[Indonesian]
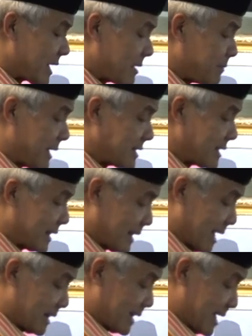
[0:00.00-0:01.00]
beberapa
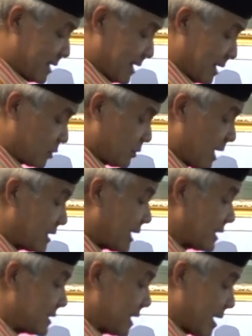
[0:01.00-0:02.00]
catatan yang sudah
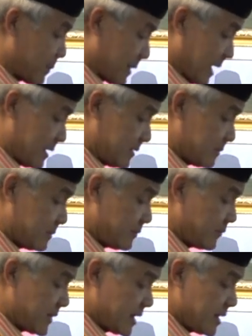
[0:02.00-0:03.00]
saya siapkan.
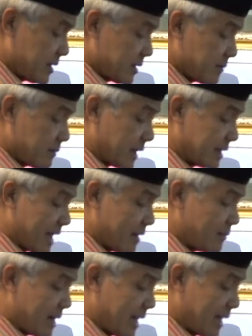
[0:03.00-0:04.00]

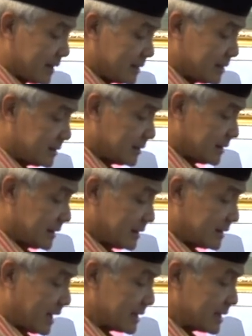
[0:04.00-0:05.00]
Pertama,
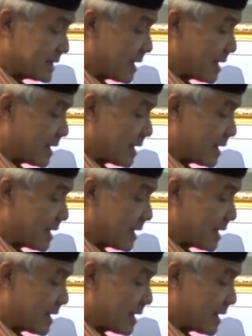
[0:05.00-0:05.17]
tadi